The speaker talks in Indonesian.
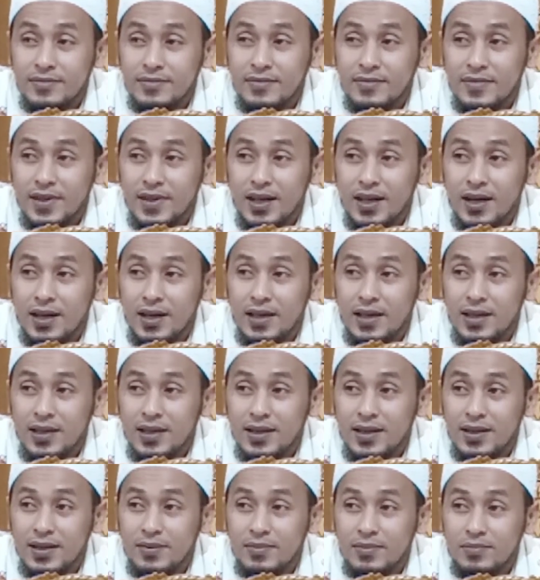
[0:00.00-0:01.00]
ya,
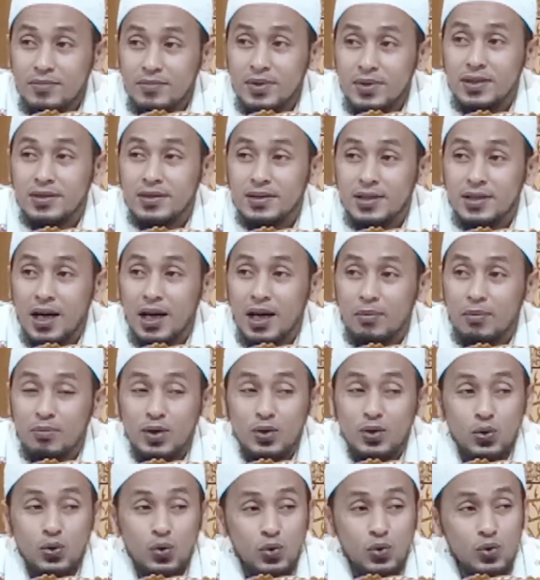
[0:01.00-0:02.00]
bisa
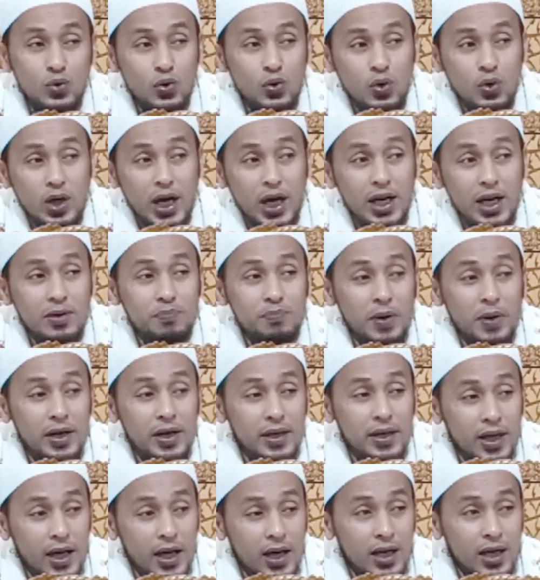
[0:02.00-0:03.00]
menundukkan
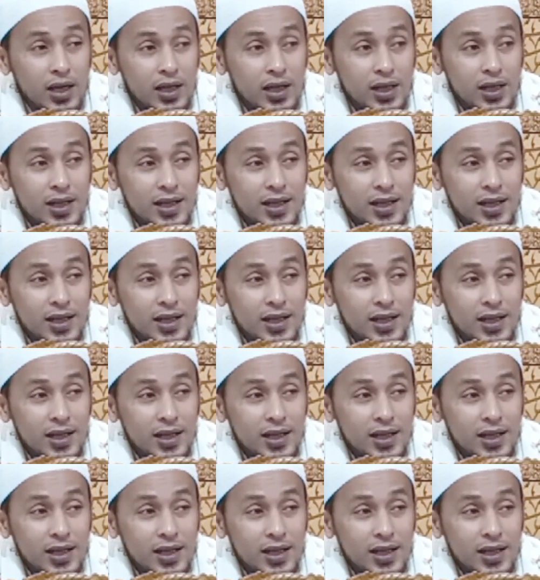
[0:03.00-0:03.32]
pandang